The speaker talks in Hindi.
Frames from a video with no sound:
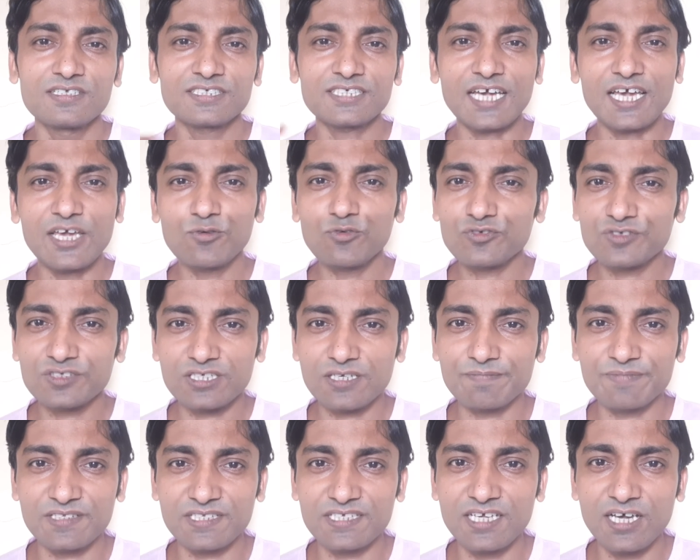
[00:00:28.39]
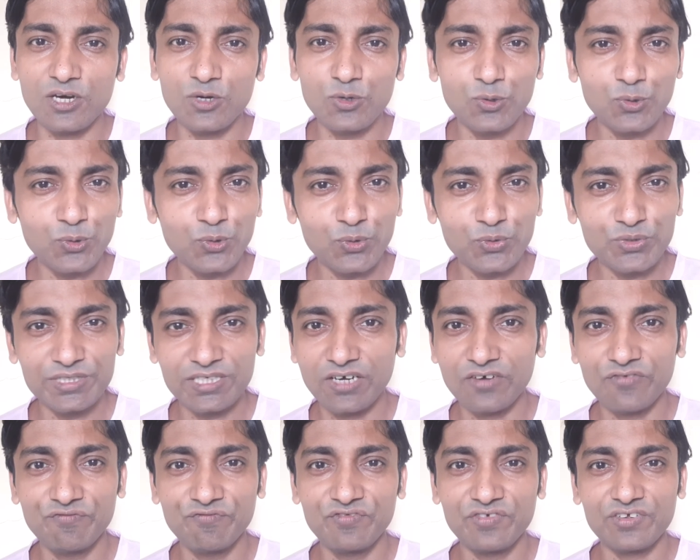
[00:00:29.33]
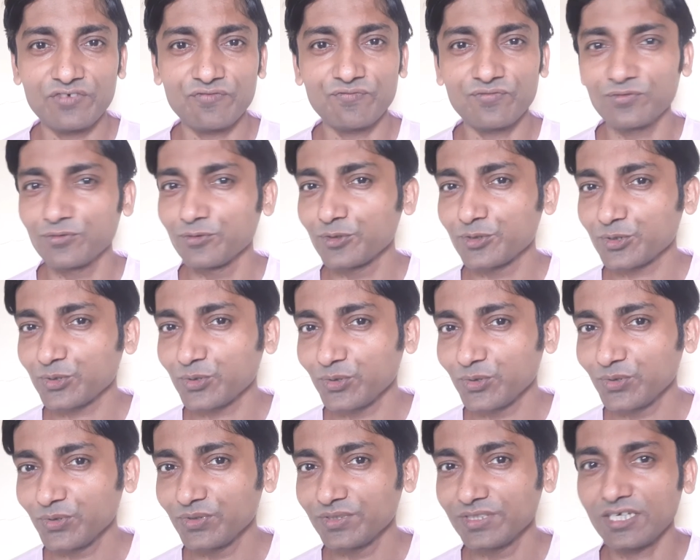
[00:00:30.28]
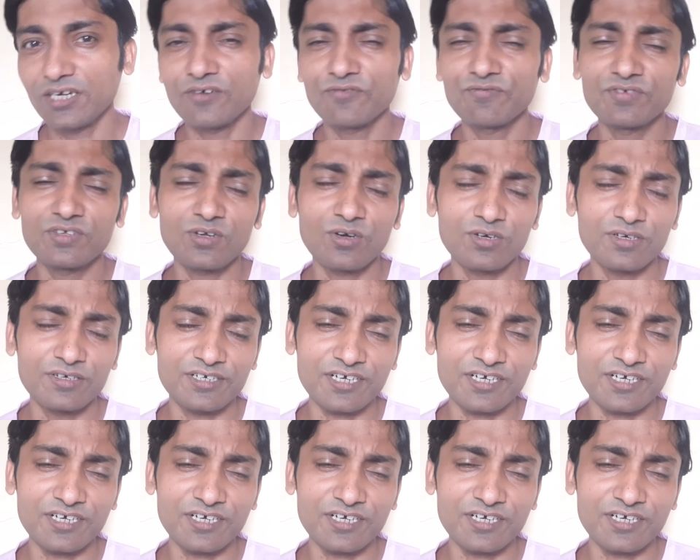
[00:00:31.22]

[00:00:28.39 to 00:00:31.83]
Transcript: चाहे वो सब्जियाँ हो या फिर फ्रूट्स हो या फिर